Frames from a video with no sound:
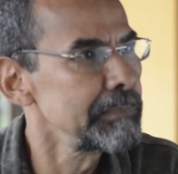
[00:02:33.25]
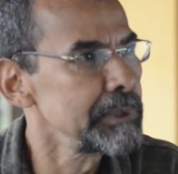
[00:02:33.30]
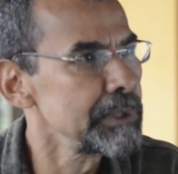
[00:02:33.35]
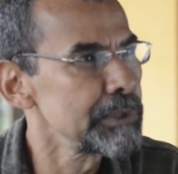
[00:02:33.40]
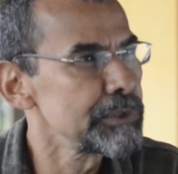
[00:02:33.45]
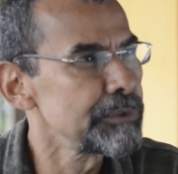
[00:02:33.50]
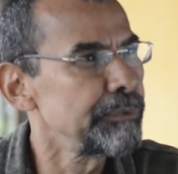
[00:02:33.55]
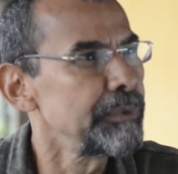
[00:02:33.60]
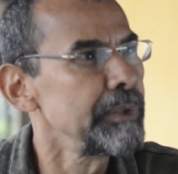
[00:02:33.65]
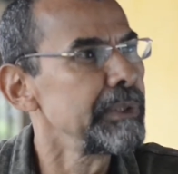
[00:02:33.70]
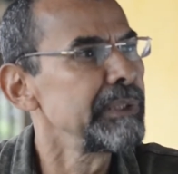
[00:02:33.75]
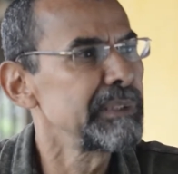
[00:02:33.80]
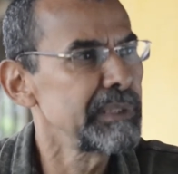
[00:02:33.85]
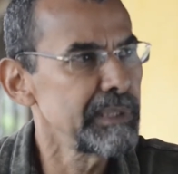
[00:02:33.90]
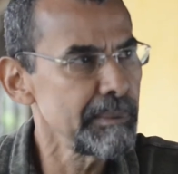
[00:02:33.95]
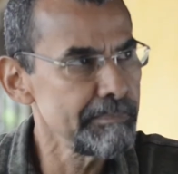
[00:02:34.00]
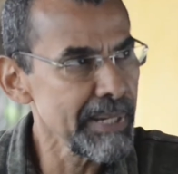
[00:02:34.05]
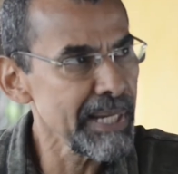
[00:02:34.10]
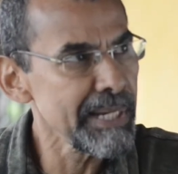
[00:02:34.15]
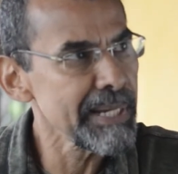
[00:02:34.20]
Isso foi
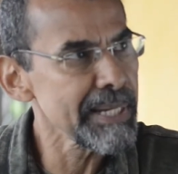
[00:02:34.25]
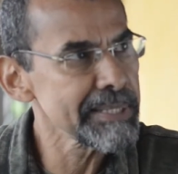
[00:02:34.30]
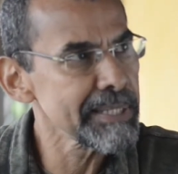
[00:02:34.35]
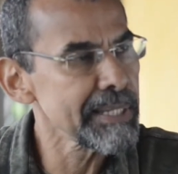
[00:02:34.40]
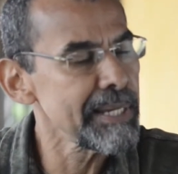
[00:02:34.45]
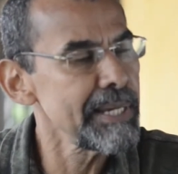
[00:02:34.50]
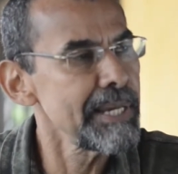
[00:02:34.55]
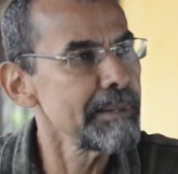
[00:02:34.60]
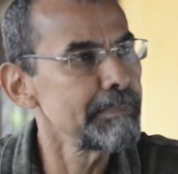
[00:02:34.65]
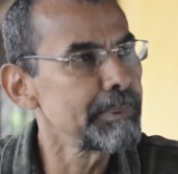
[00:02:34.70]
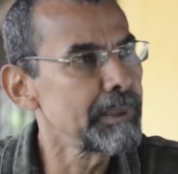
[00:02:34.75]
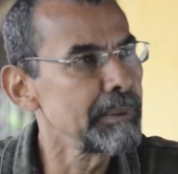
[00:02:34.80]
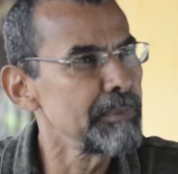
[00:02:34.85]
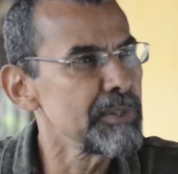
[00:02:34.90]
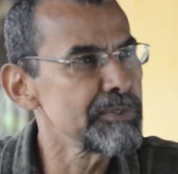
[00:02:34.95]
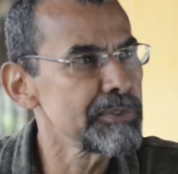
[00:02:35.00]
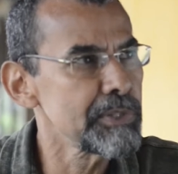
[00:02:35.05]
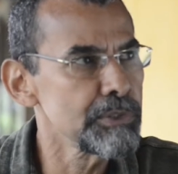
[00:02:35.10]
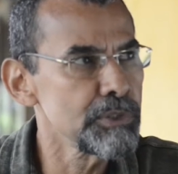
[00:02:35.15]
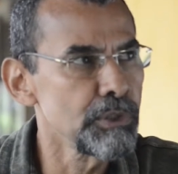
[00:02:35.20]
também nessa época,
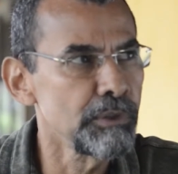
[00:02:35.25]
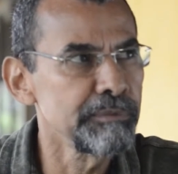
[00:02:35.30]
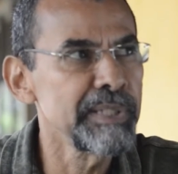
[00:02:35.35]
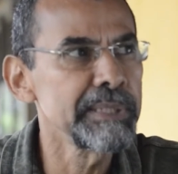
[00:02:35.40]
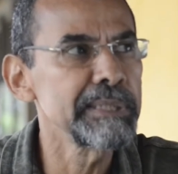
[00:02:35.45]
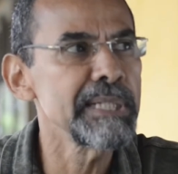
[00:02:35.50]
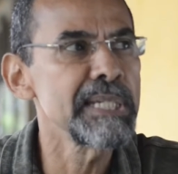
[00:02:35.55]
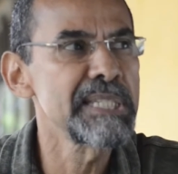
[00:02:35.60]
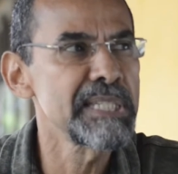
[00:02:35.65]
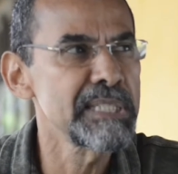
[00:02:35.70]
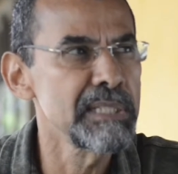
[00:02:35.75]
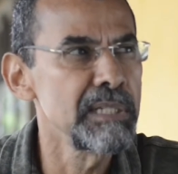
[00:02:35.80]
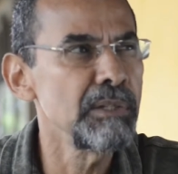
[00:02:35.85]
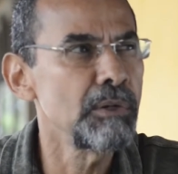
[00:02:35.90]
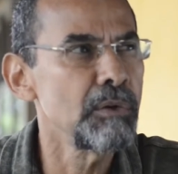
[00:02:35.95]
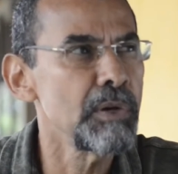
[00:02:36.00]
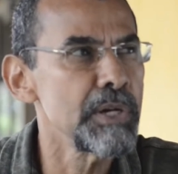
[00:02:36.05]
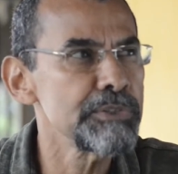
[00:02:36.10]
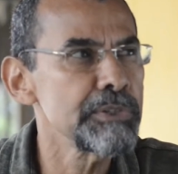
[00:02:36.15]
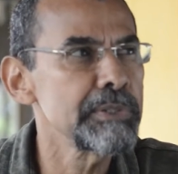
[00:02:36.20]

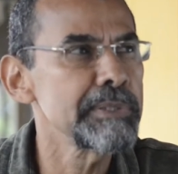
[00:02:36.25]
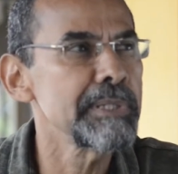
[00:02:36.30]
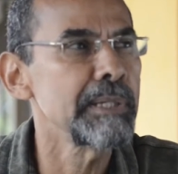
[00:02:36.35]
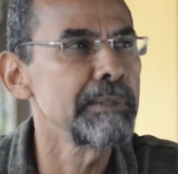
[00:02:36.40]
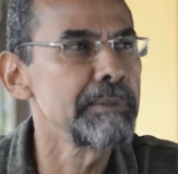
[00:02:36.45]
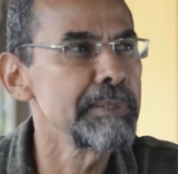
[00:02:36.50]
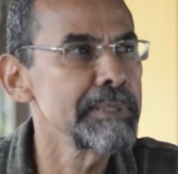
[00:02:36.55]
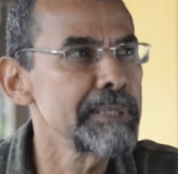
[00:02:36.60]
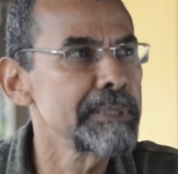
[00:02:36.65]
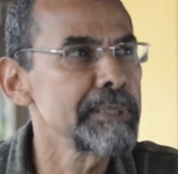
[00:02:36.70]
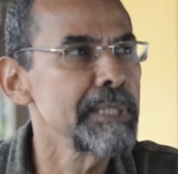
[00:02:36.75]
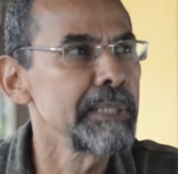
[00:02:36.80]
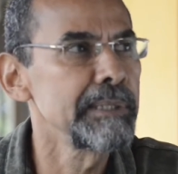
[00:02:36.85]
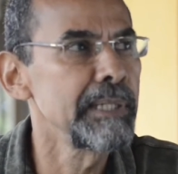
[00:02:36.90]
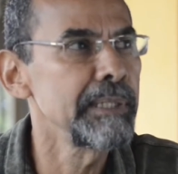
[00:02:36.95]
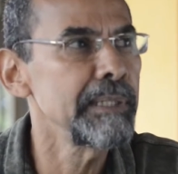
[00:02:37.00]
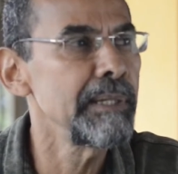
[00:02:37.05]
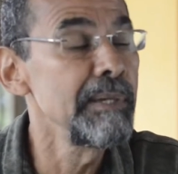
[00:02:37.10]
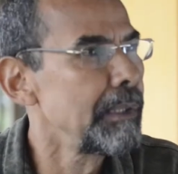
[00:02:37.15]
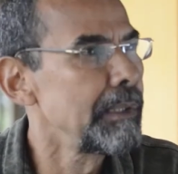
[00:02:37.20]
1995, acho que saiu esse
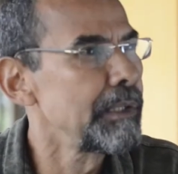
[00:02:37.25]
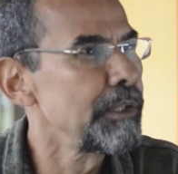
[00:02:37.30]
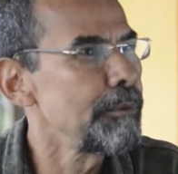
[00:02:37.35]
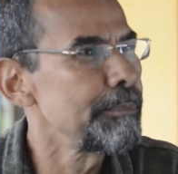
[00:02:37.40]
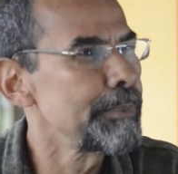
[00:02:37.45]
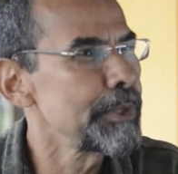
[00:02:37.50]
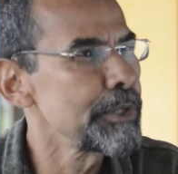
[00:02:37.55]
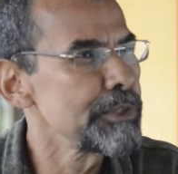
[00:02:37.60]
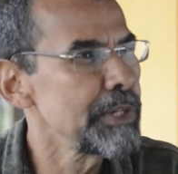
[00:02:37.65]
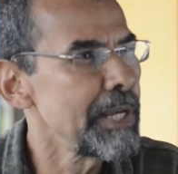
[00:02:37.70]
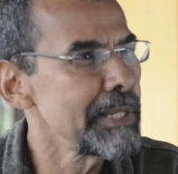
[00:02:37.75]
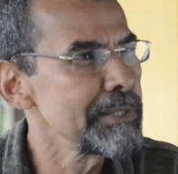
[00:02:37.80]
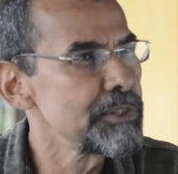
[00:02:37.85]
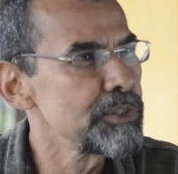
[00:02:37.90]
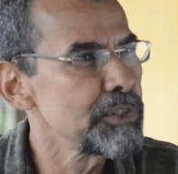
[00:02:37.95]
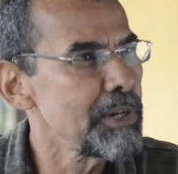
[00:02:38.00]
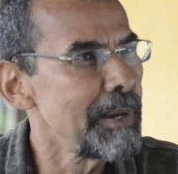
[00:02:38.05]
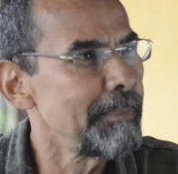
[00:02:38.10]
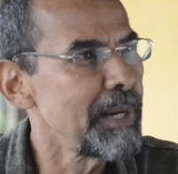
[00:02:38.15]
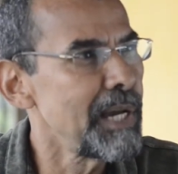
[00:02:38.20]
CD. Então o projeto se
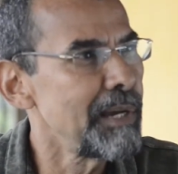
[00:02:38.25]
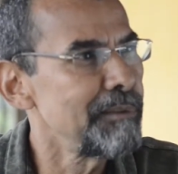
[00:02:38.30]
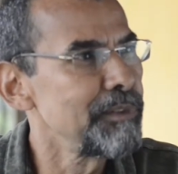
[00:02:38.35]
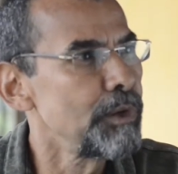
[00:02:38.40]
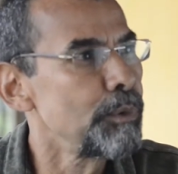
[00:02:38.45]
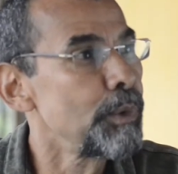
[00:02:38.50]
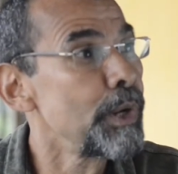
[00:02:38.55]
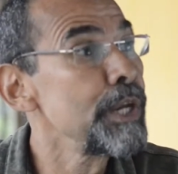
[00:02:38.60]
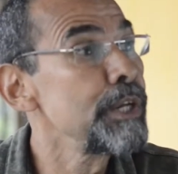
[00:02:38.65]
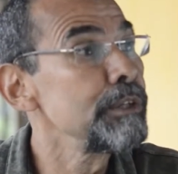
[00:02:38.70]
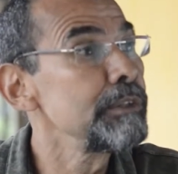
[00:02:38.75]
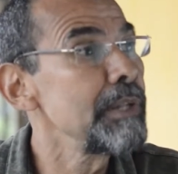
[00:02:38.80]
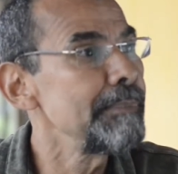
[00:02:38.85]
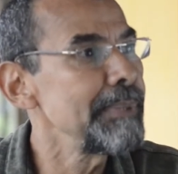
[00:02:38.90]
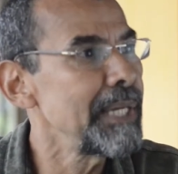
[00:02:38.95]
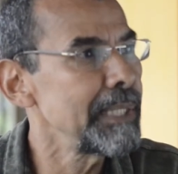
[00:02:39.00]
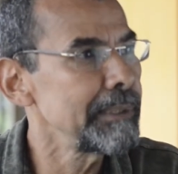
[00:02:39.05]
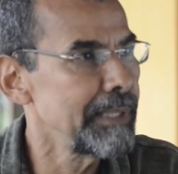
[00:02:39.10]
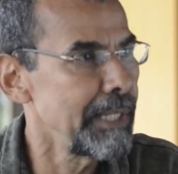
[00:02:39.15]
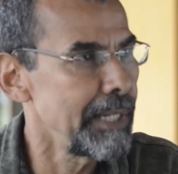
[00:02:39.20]
chamava O Rio da
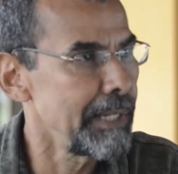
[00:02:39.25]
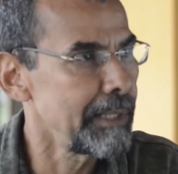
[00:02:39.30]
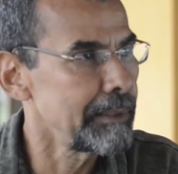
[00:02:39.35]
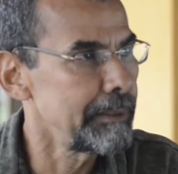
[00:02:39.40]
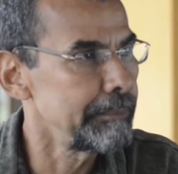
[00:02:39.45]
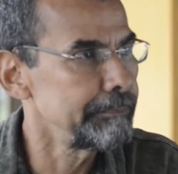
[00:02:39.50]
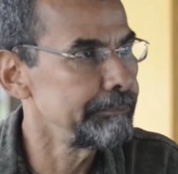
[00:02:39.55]
Minha Terra.